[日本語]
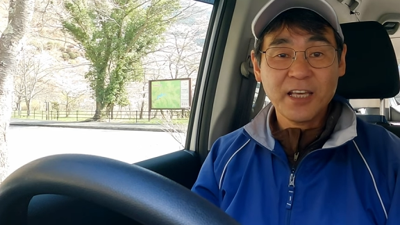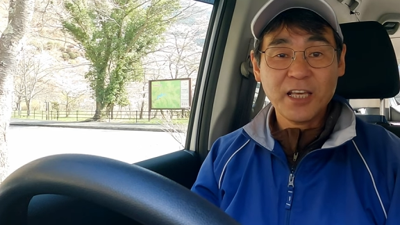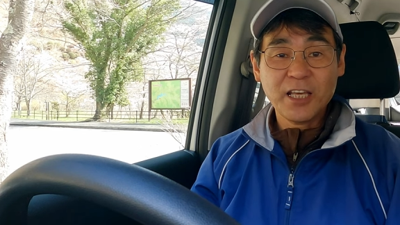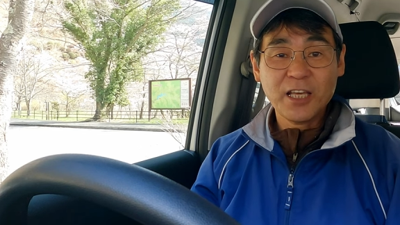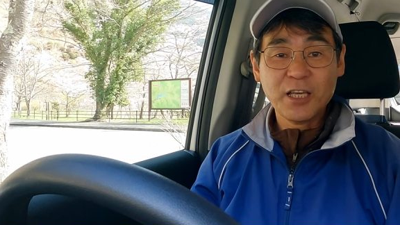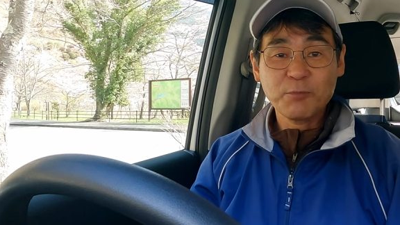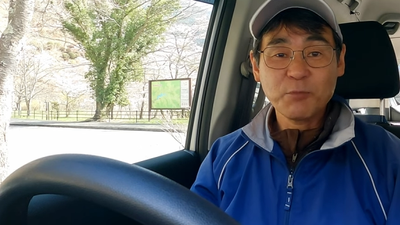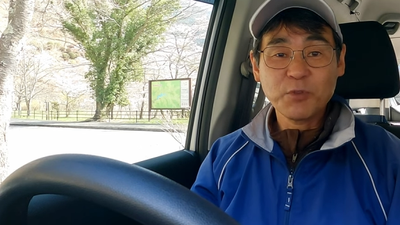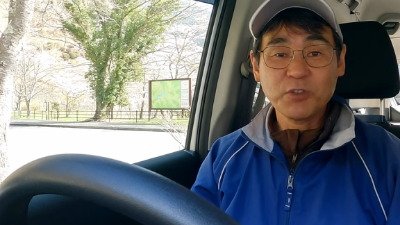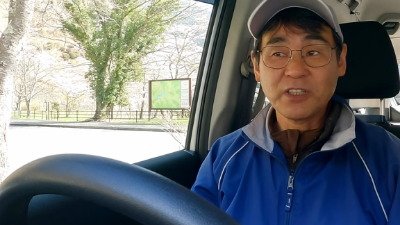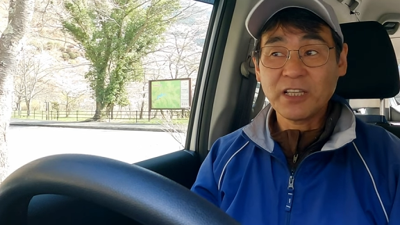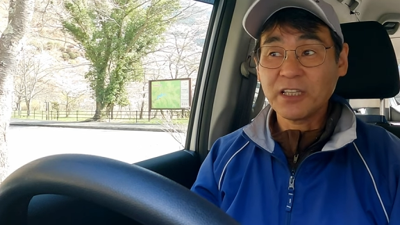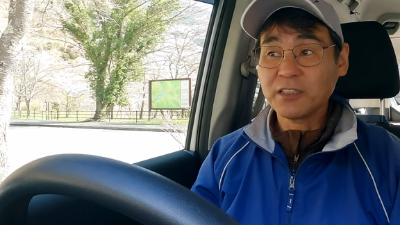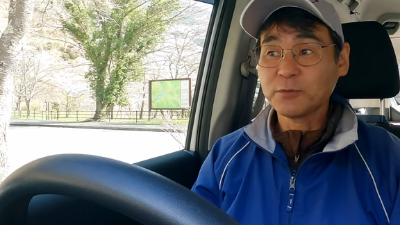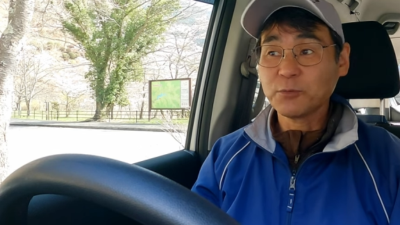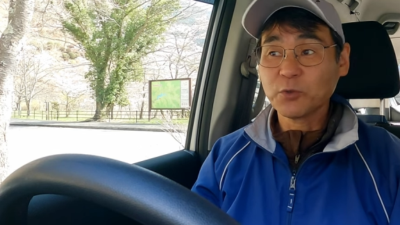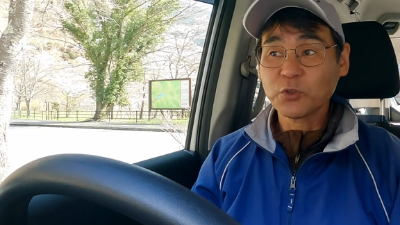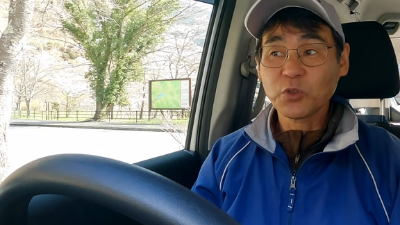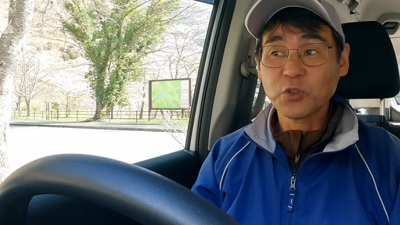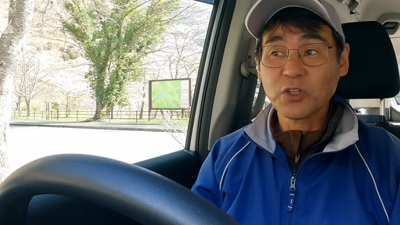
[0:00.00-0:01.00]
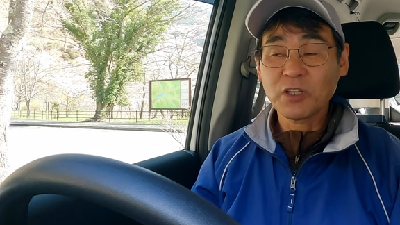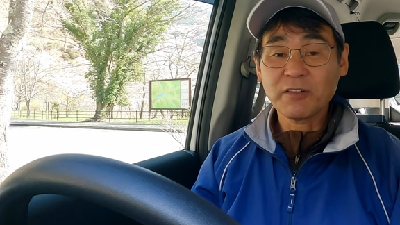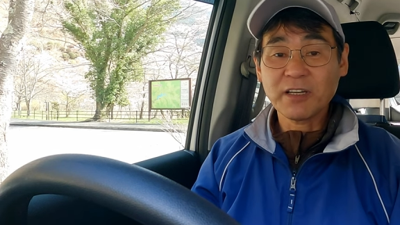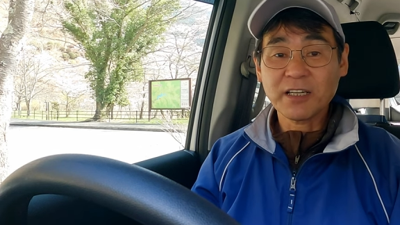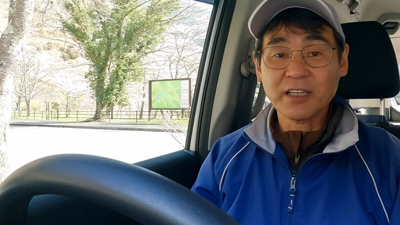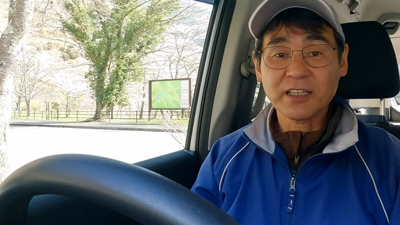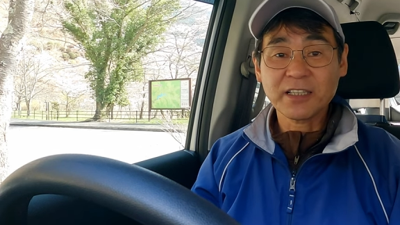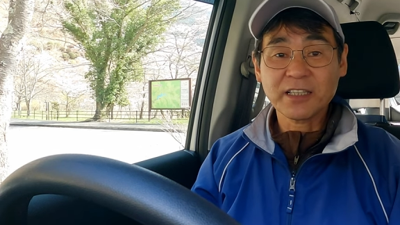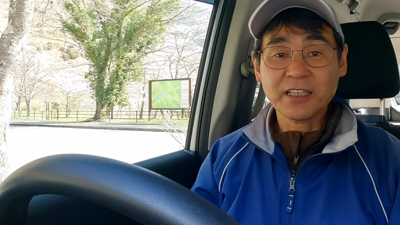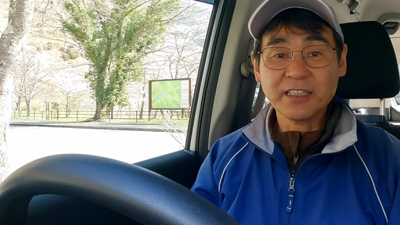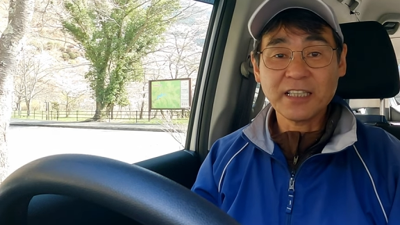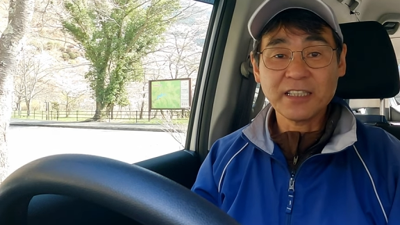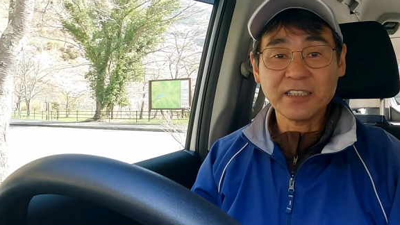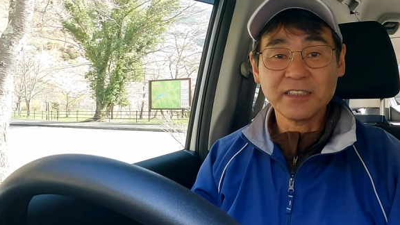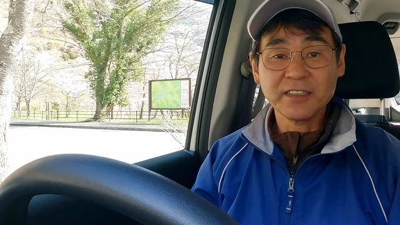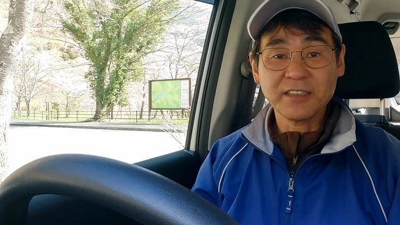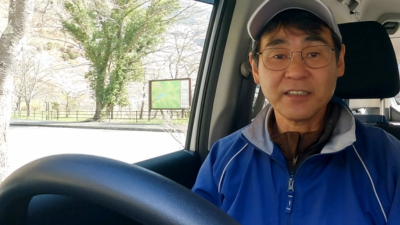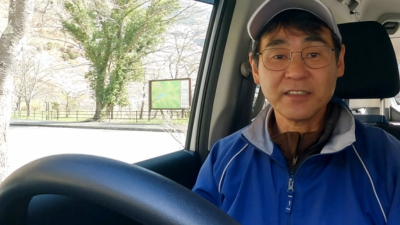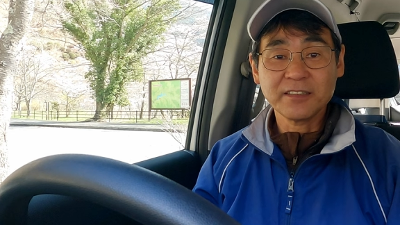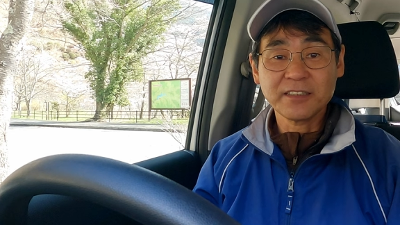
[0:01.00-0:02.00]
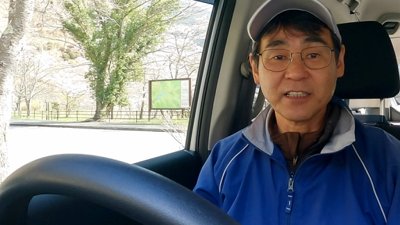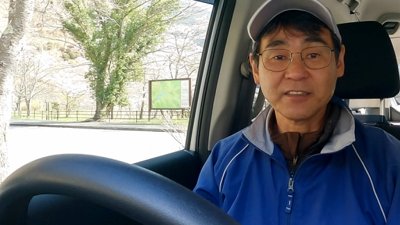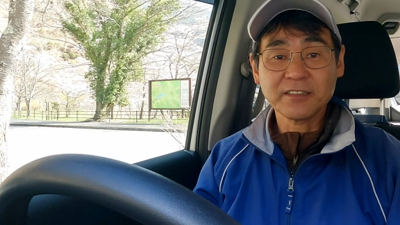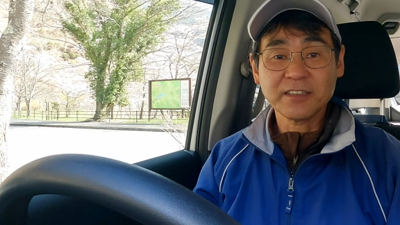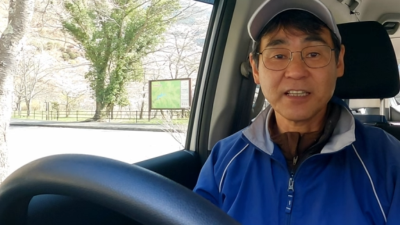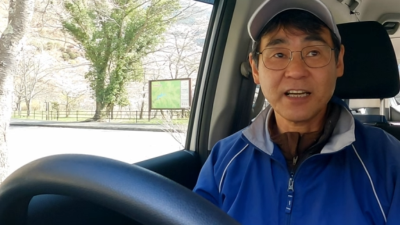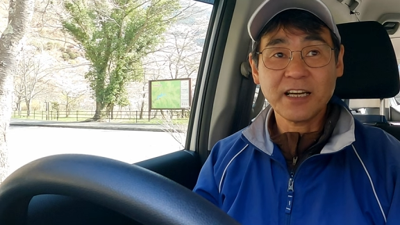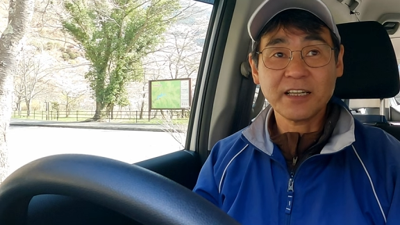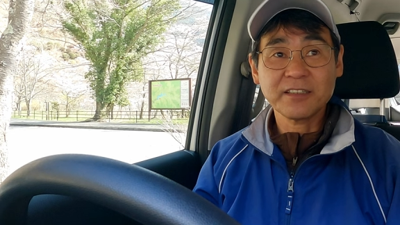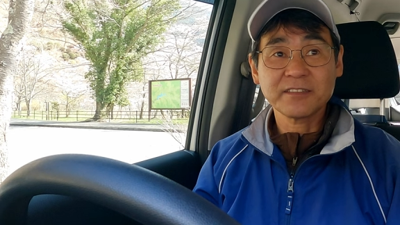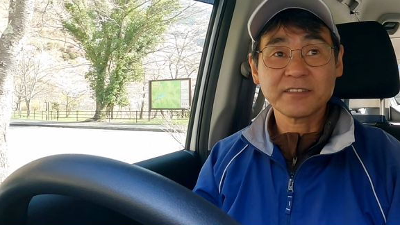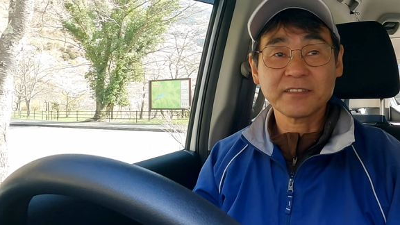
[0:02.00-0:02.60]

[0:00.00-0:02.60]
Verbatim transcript: えー、もうね、麓ではかなり、えー、桜